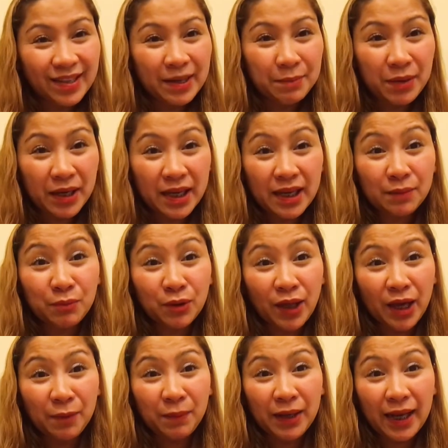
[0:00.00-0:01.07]
mag-ingat po
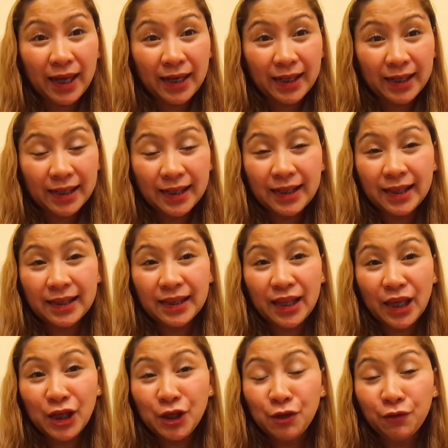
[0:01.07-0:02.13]
tayo palagi. And
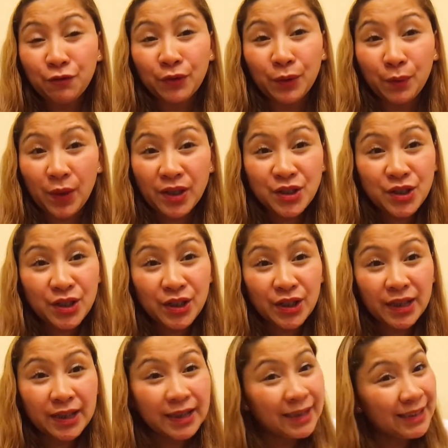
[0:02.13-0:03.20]
thank you for
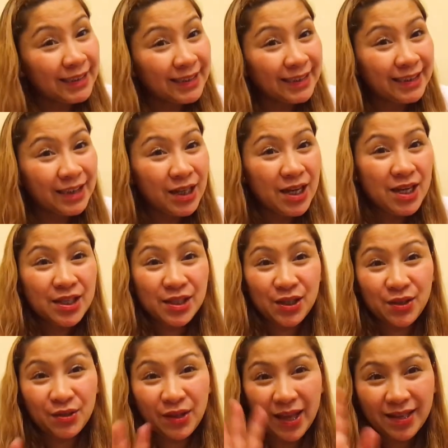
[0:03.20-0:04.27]
watching. See
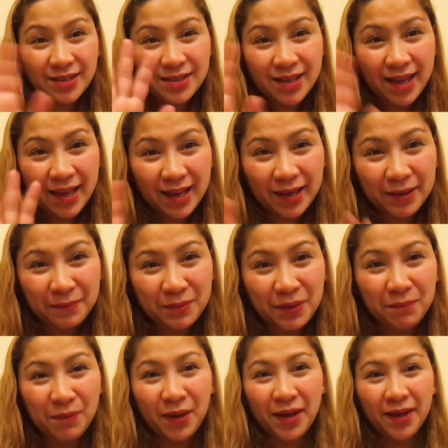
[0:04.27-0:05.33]
you next time.
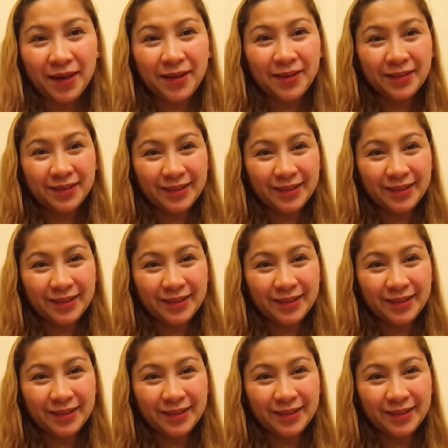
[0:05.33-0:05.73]
Bye-bye.